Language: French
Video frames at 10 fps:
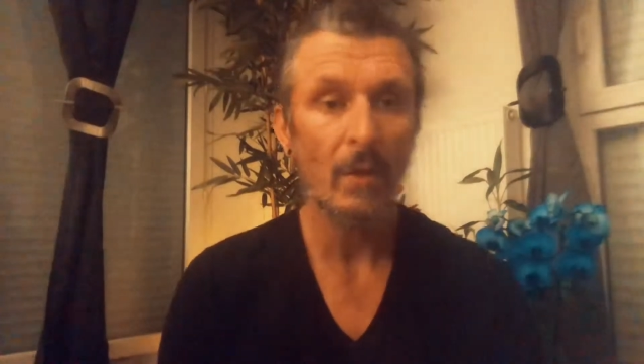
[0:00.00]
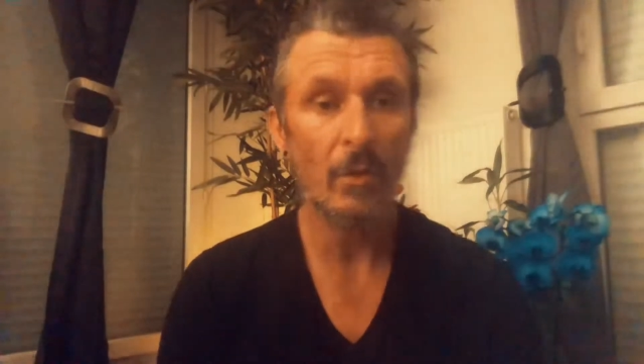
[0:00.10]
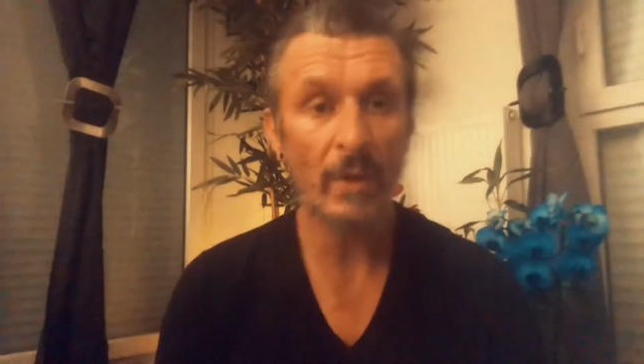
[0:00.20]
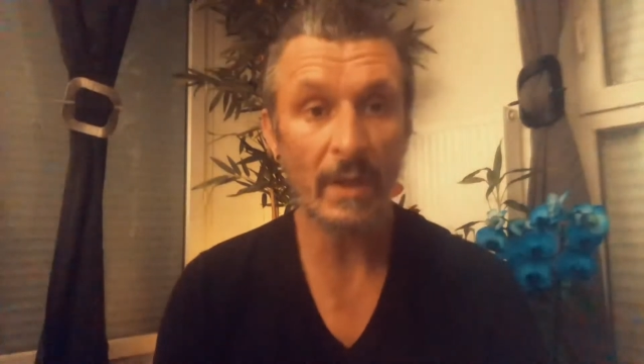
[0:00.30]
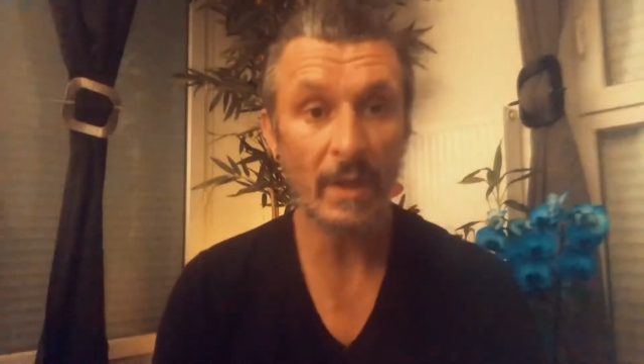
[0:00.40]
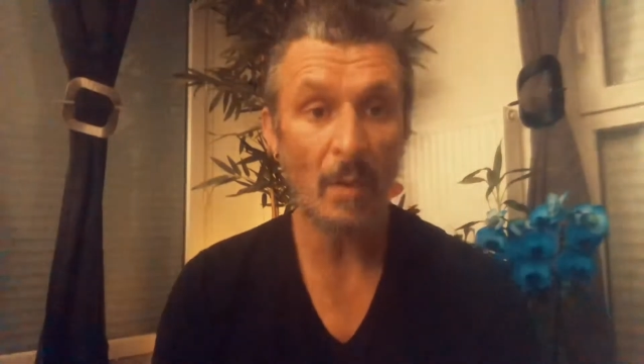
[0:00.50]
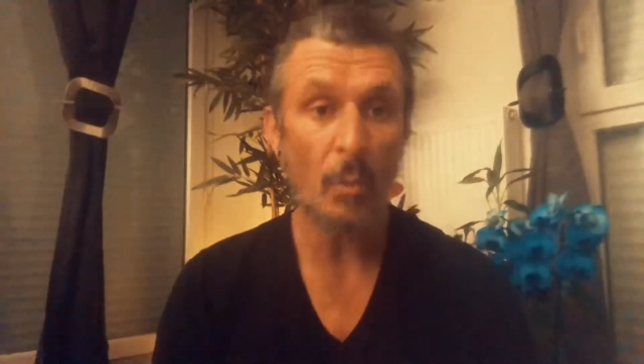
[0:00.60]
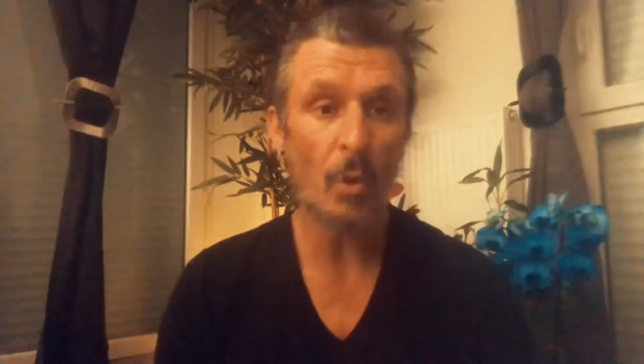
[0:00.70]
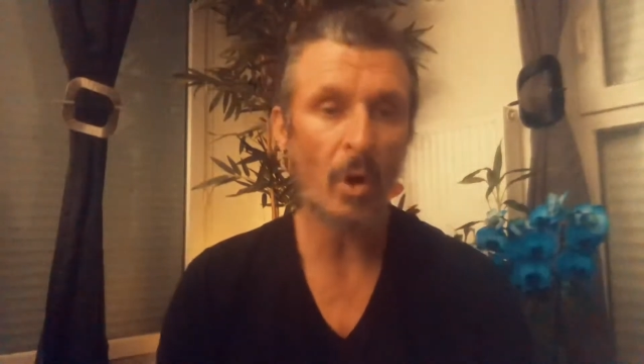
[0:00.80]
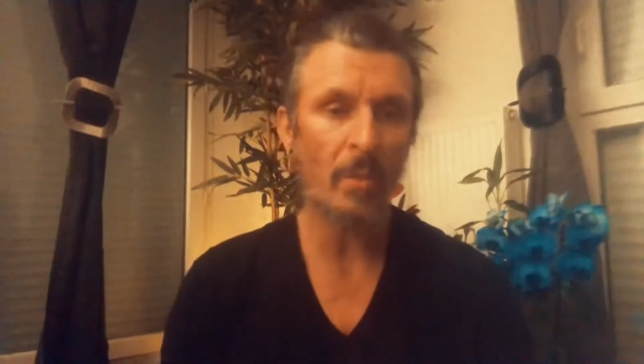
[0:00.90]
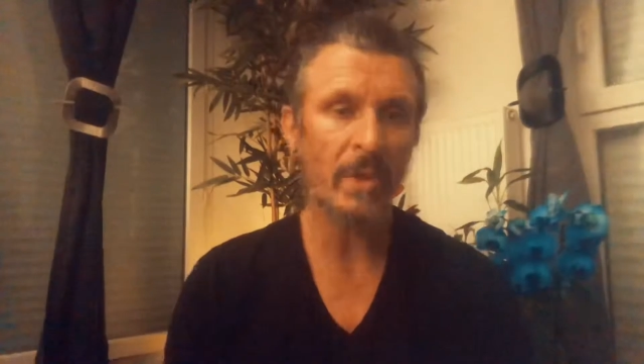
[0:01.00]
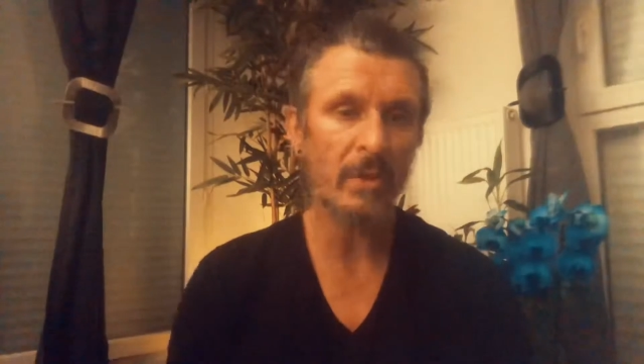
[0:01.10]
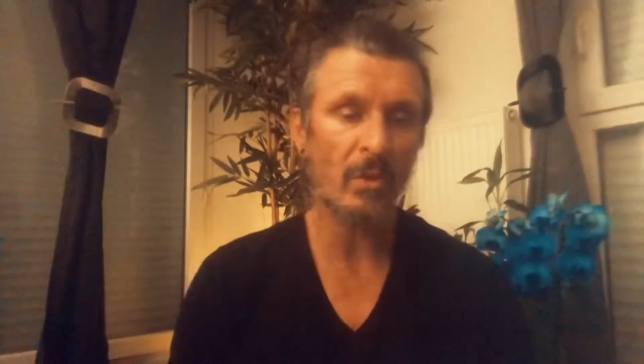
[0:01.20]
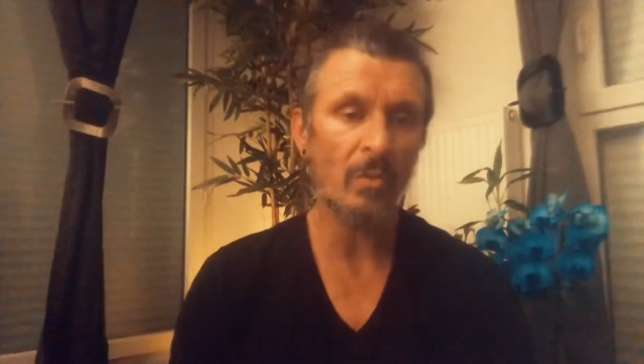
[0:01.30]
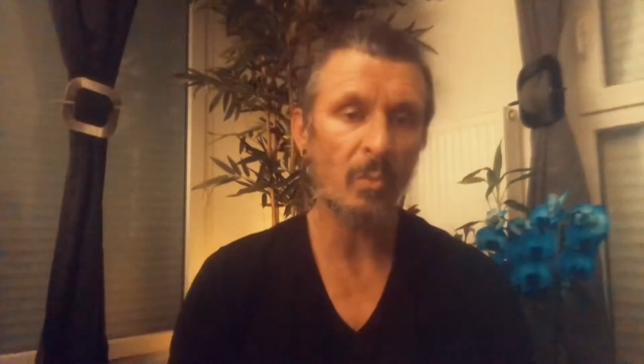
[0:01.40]
euh, est un peu
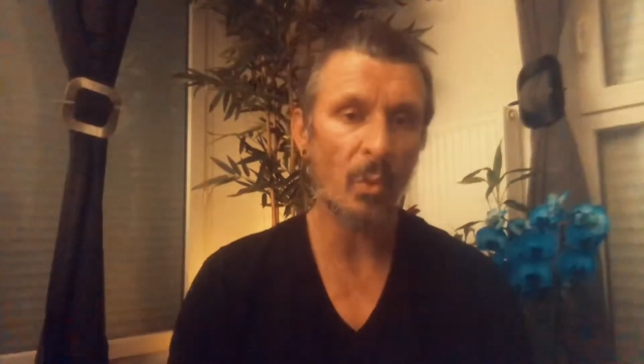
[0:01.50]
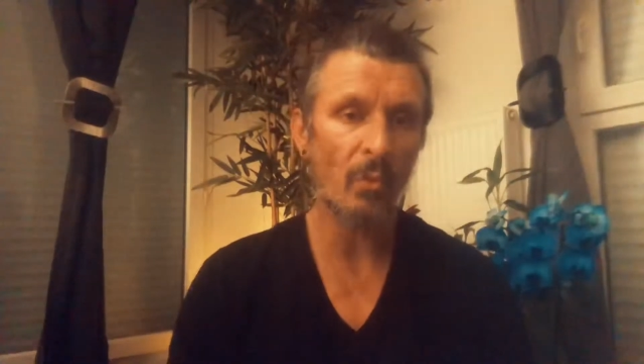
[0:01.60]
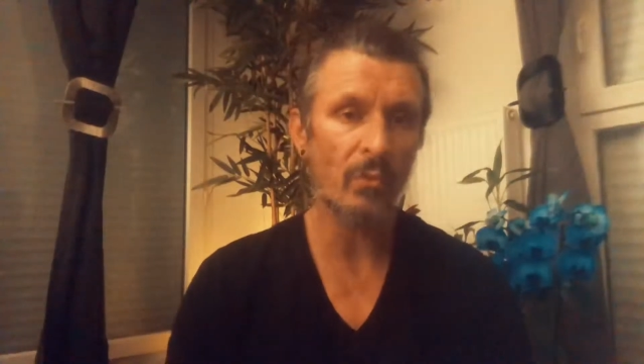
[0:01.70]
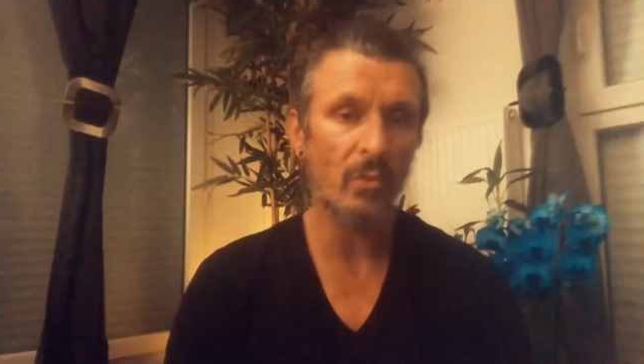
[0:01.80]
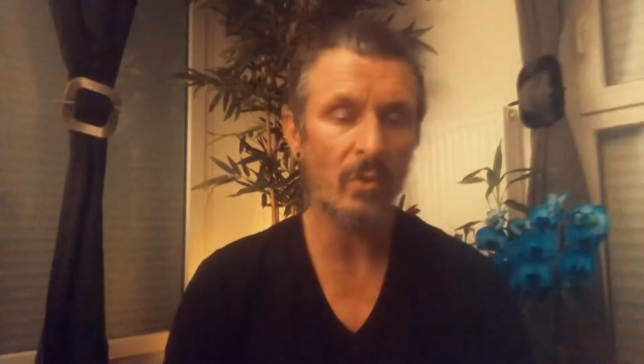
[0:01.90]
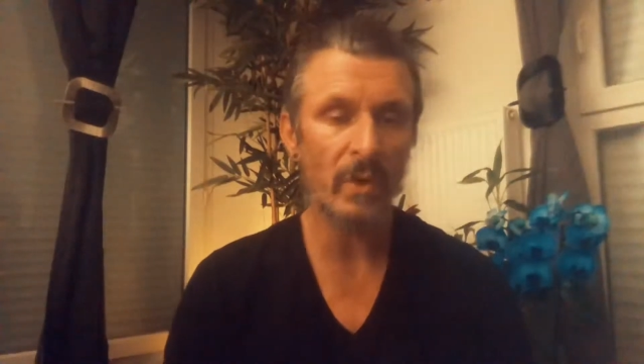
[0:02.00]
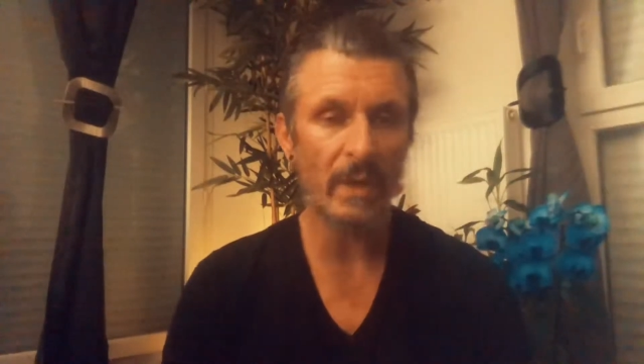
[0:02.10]
embêtant pour vous